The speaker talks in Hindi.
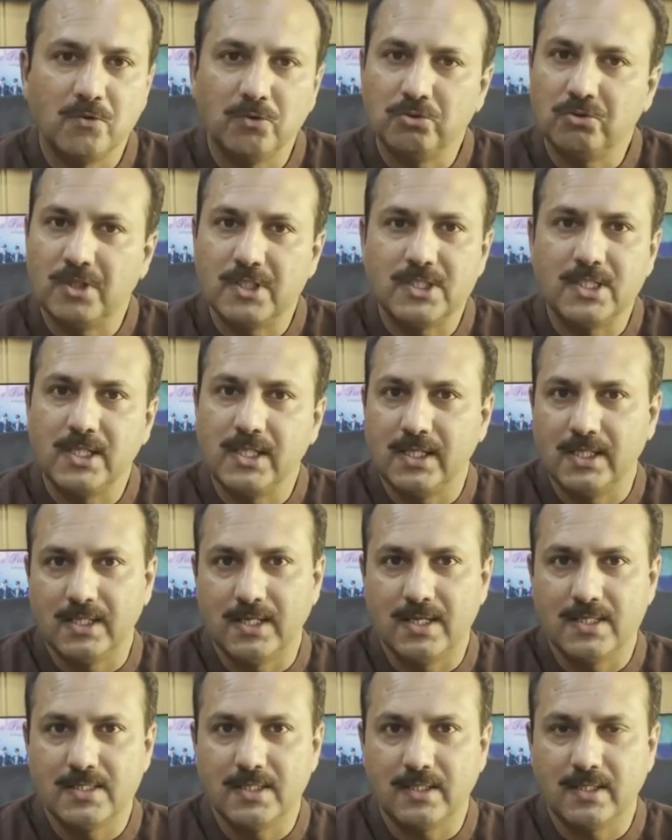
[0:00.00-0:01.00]
वो तो एसी नहीं
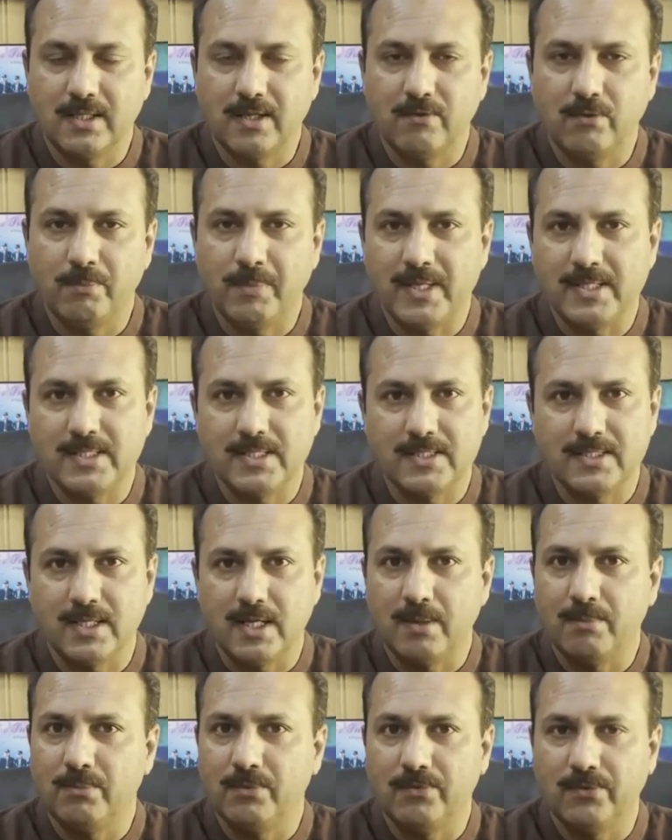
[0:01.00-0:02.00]
लगा सकता वो पैसे से
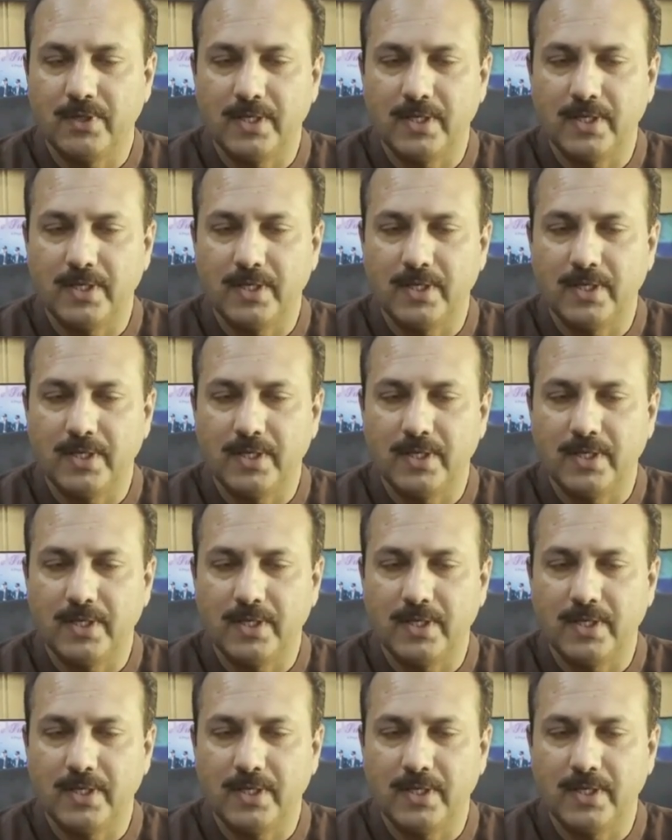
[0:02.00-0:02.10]
आप